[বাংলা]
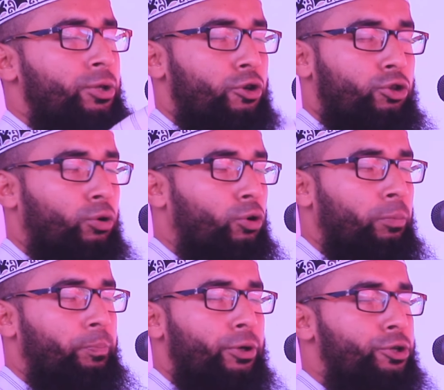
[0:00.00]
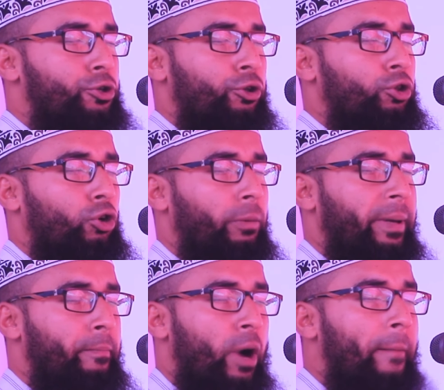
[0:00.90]
যতক্ষণ পর্যন্ত
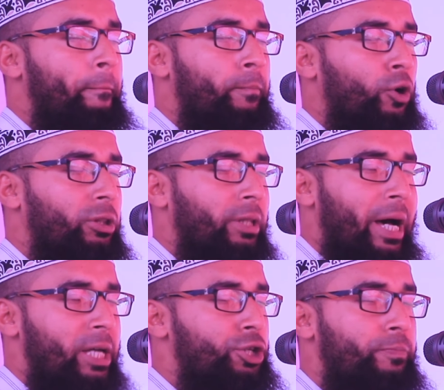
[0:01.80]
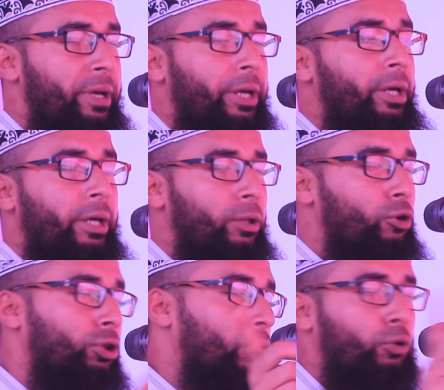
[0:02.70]
নবী মোহাম্মদ না আসবে
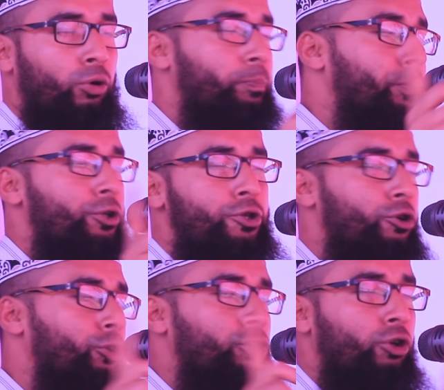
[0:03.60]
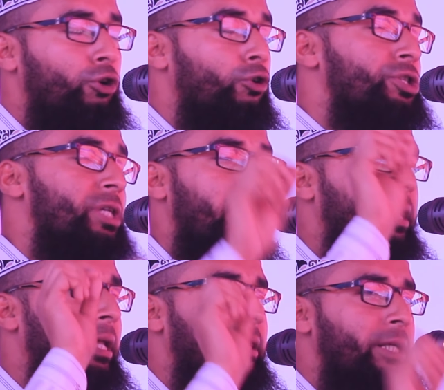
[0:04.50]
ততক্ষণ পর্যন্ত
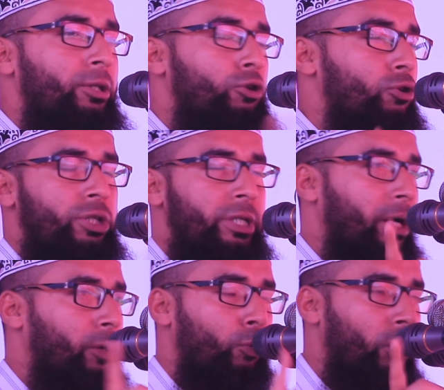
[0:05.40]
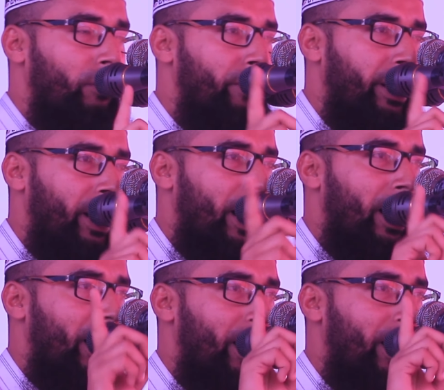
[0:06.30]
জান্নাতের দরজা খুলবে না